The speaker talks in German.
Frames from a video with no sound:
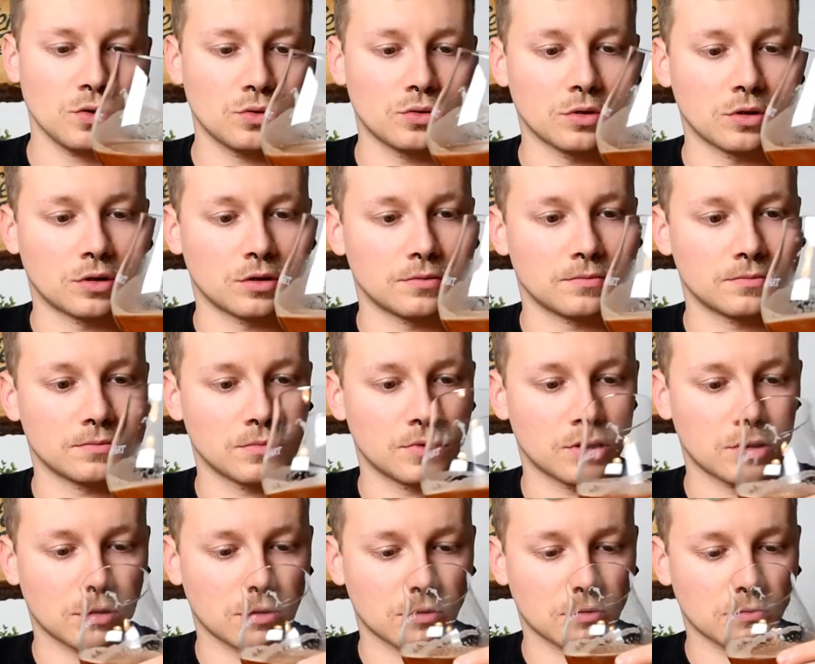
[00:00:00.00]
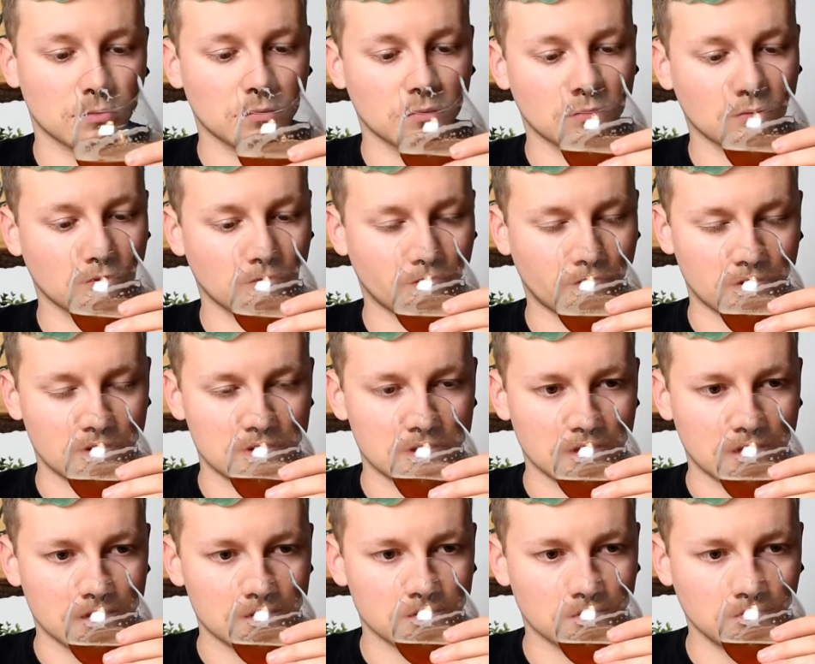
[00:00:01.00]
ja, ich finde es
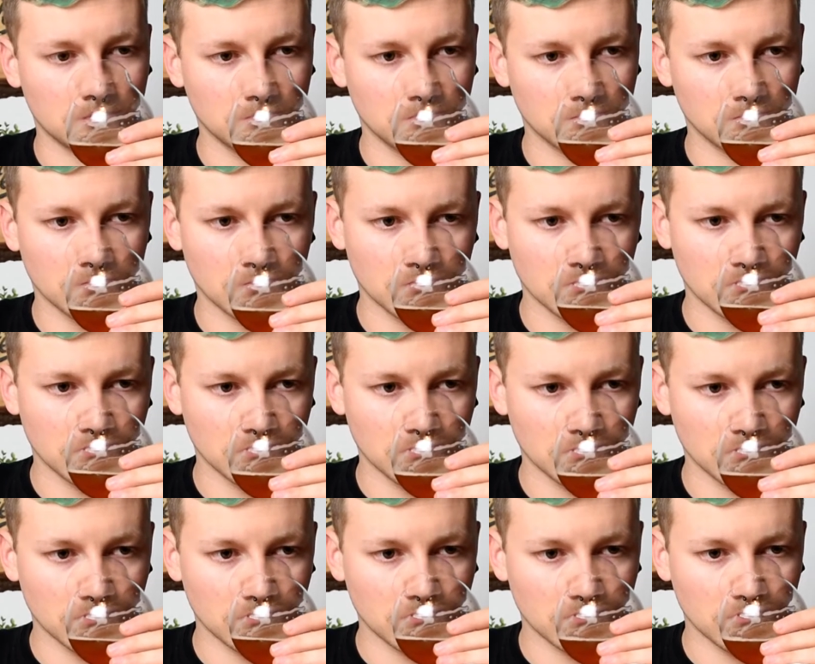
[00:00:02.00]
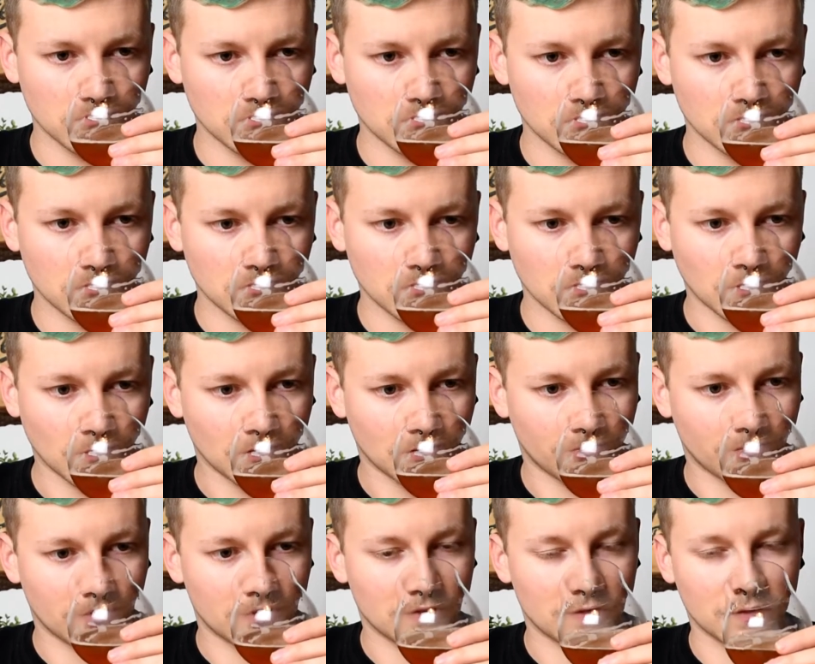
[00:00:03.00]
klasse. Und ich
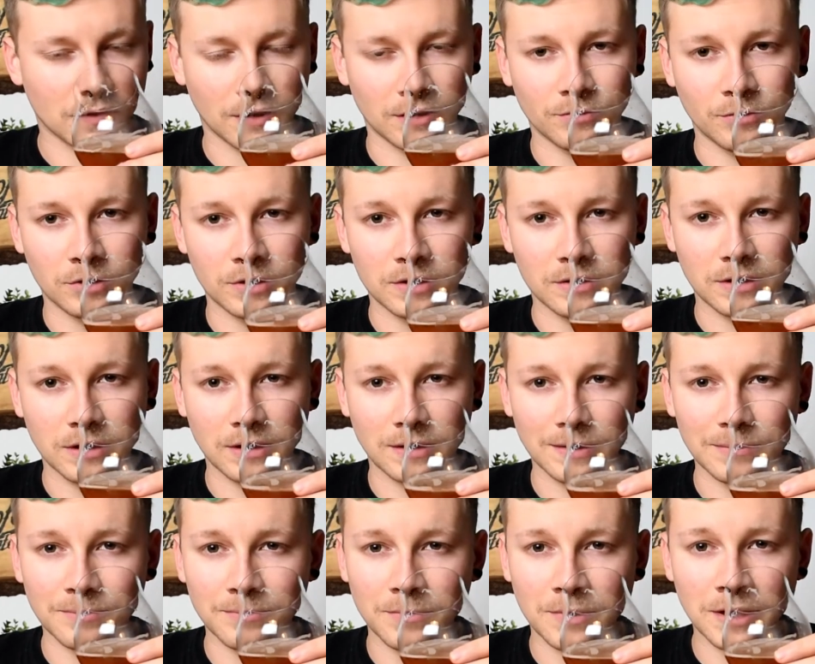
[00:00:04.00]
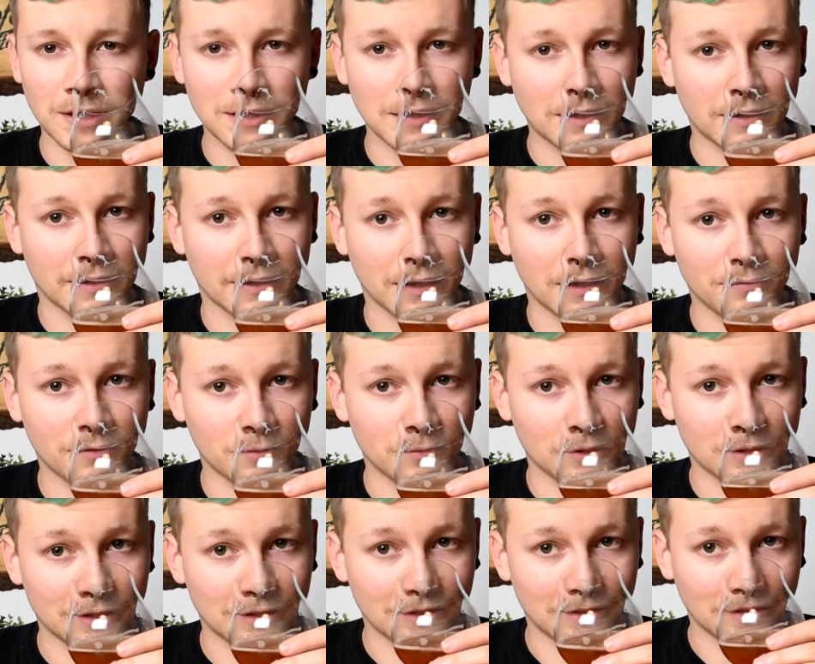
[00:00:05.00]
finde es halt wirklich mega geil, wenn man
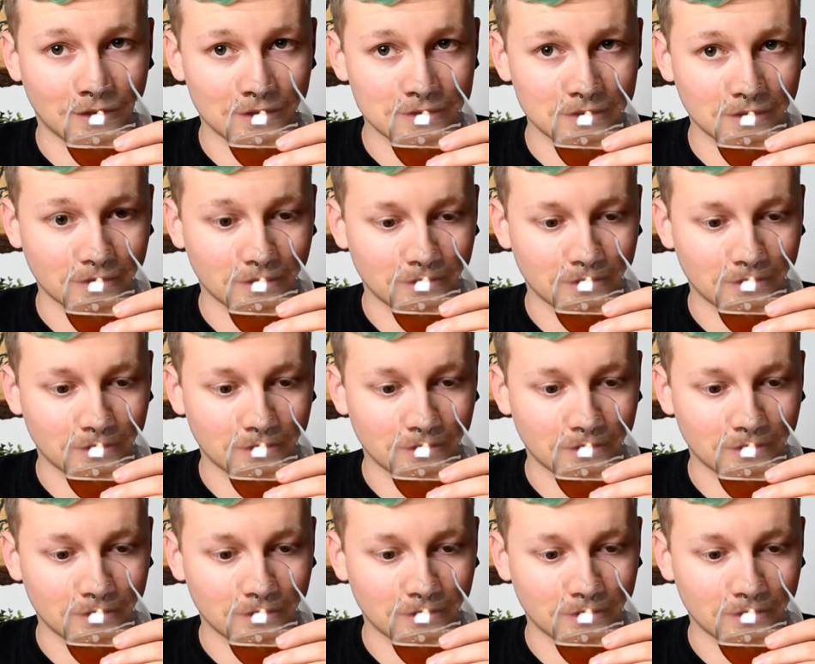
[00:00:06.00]
hier die Nase